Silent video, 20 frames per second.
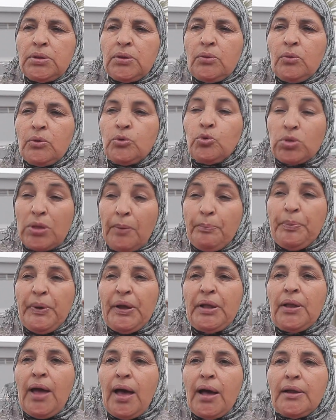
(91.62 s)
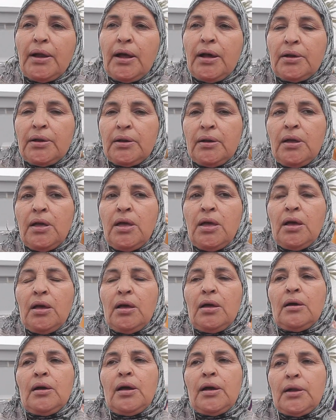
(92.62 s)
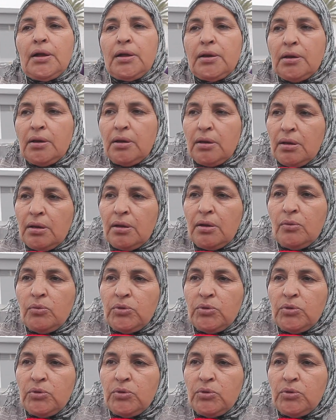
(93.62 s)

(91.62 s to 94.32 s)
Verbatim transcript: ونطبق القرار قرار آه،